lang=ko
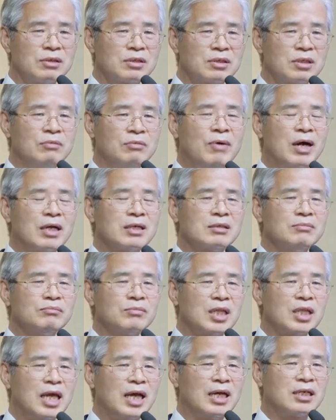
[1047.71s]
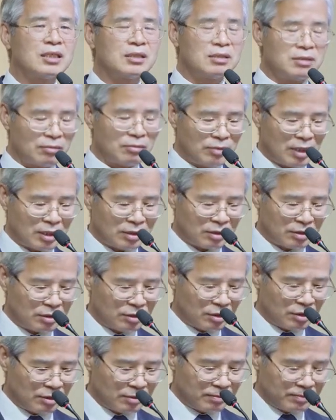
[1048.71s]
그만큼 태양이 뜨겁다는 거죠.